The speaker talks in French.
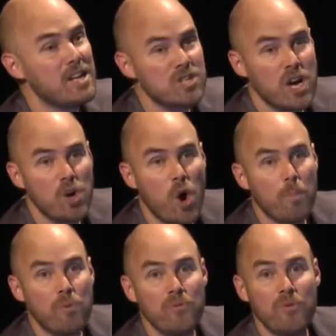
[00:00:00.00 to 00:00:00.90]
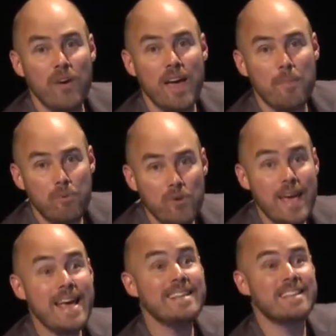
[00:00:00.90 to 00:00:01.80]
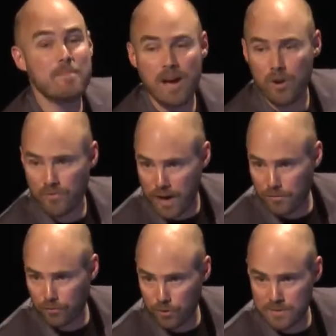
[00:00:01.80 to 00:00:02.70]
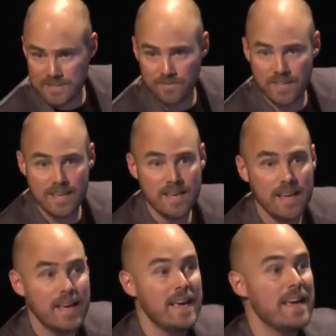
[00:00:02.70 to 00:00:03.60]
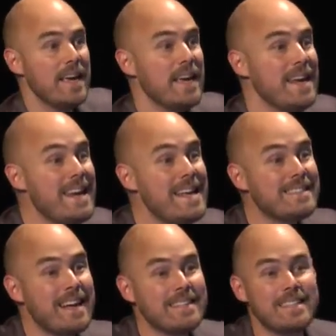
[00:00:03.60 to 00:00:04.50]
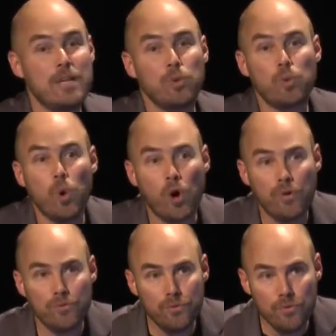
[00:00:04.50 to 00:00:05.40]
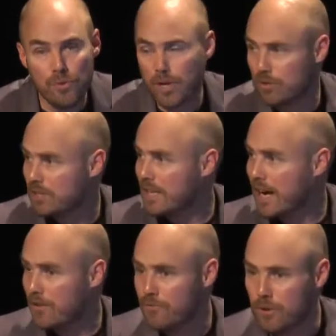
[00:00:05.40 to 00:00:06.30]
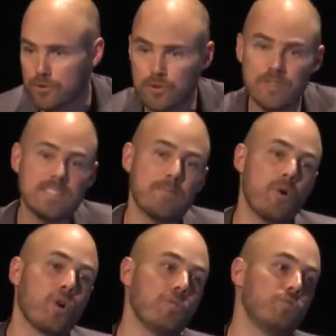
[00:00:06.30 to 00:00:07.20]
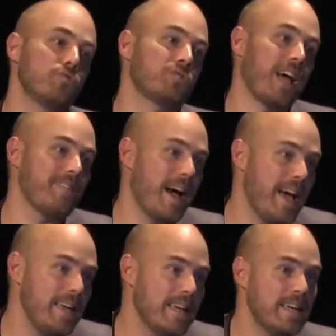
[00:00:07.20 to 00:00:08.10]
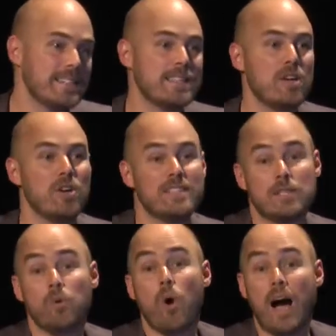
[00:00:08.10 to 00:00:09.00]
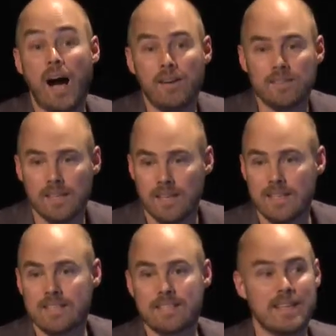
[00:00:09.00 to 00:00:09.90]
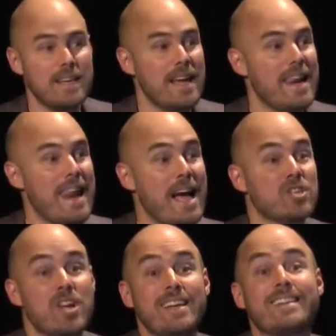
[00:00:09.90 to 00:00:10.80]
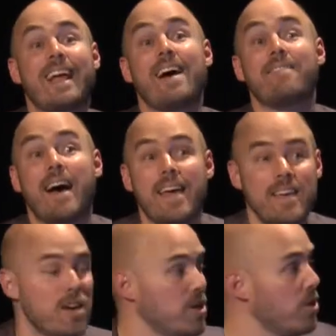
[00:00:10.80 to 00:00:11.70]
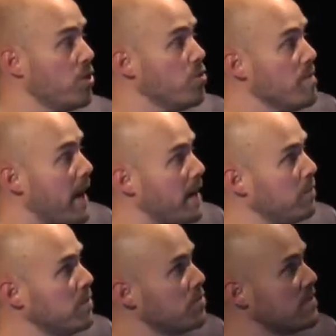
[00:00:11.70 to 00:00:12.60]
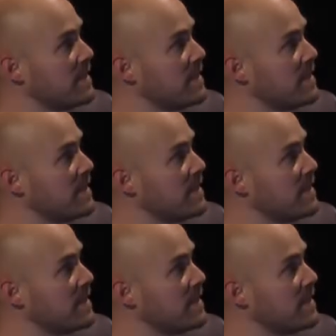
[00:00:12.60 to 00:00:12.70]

argent-là, on peut aisément le faire fructifier. Et l'essentiel de nos revenus, quand on a des grandes fortunes, ce n'est pas le revenu du travail, c'est le nos rentes, c'est l'argent qui travaille euh, lui-même d'une